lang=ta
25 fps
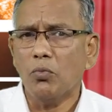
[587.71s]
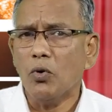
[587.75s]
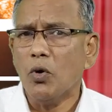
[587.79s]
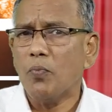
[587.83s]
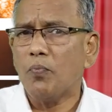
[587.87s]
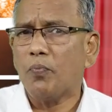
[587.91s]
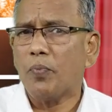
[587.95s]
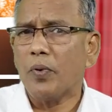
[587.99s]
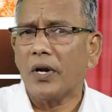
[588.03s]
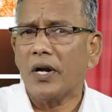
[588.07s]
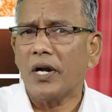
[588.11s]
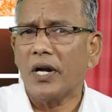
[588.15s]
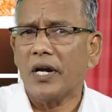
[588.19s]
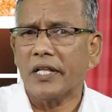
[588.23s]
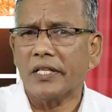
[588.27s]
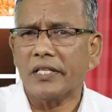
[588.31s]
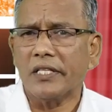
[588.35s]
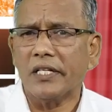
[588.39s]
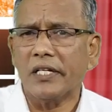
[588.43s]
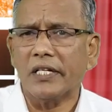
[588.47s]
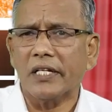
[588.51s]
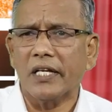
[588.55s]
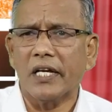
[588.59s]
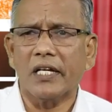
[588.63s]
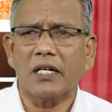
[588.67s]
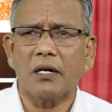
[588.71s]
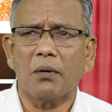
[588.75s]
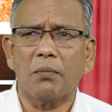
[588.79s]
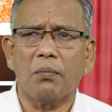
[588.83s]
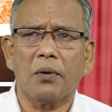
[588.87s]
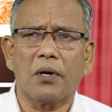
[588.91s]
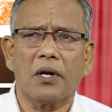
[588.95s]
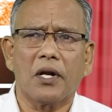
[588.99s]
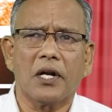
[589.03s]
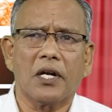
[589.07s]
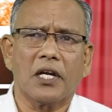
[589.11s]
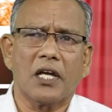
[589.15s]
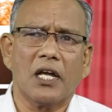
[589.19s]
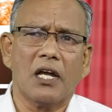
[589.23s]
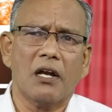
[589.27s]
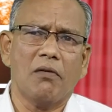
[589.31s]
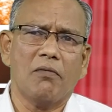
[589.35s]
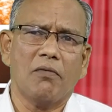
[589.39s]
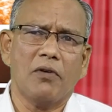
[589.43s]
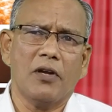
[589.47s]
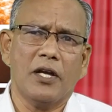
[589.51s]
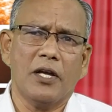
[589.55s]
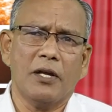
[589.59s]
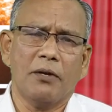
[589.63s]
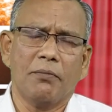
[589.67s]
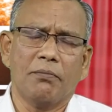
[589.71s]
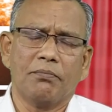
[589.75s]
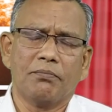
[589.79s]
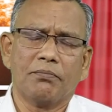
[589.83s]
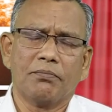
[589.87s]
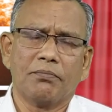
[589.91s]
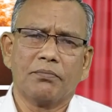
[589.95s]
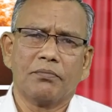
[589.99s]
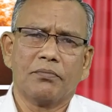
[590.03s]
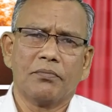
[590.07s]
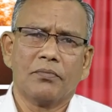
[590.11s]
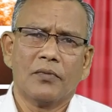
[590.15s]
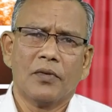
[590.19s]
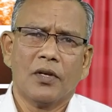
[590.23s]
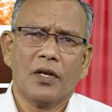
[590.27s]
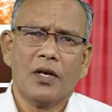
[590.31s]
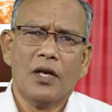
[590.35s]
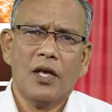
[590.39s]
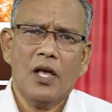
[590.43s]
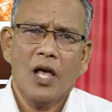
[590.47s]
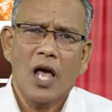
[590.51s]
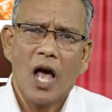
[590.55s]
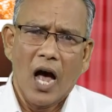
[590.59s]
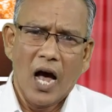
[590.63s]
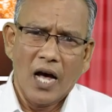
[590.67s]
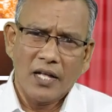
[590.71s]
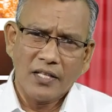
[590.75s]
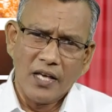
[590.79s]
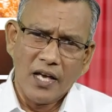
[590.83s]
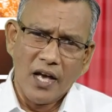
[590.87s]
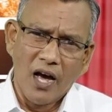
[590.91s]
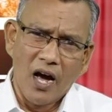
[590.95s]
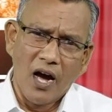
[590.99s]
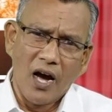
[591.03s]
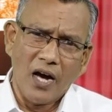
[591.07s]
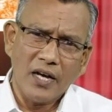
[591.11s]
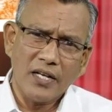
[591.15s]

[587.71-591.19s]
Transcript: மூப்பர்களிடத்தில் கேட்கப்படுற கேள்வி அதை